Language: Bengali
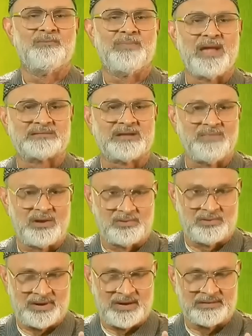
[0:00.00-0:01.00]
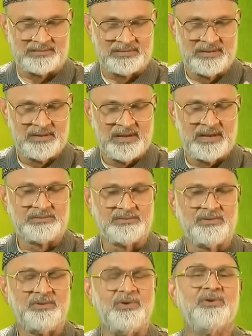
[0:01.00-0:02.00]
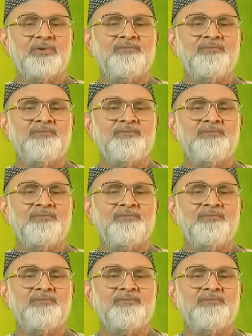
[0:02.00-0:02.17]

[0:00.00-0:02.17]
ব্লাডকে ভালো রাখার জন্য